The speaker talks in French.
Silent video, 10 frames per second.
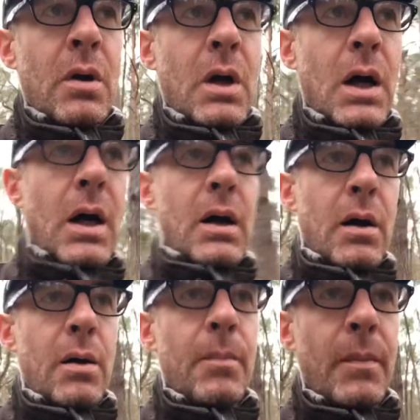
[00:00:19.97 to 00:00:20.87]

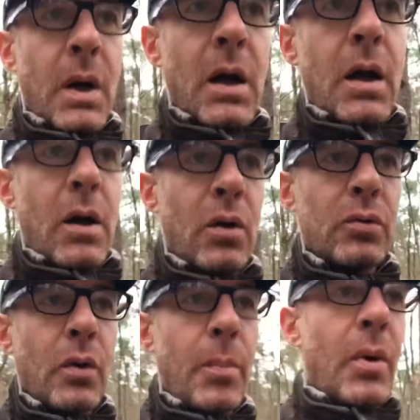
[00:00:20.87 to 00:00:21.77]
à, à,
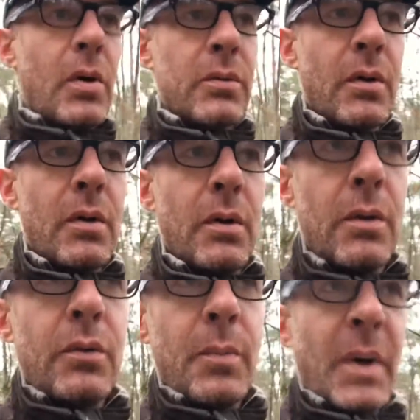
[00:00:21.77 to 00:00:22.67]
entreprendre
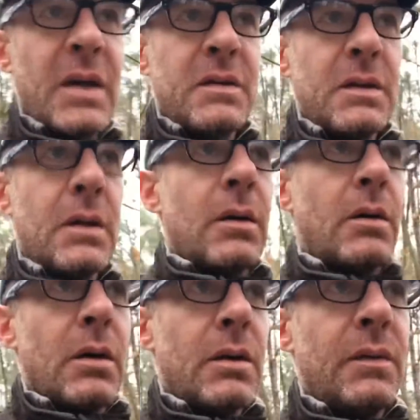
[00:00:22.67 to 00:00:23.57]
de partir
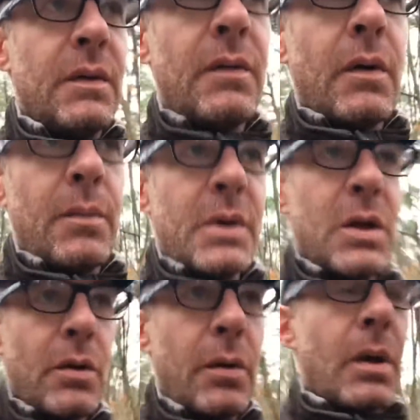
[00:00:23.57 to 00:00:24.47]
et de vivre en
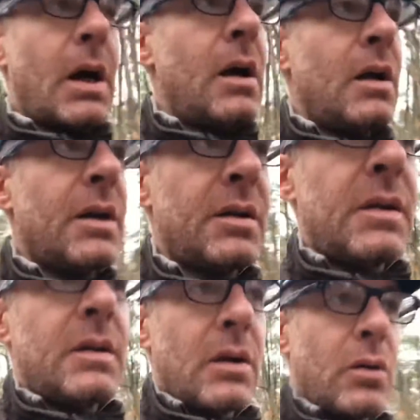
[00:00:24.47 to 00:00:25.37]
milieu rural et de
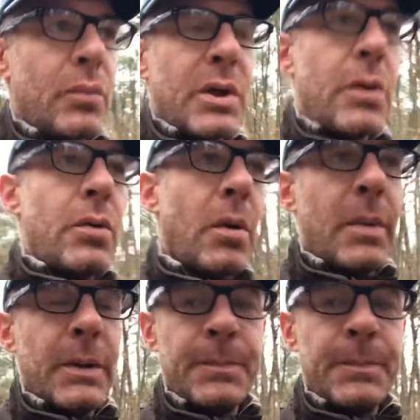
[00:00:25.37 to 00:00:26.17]
quitter le milieu urbain.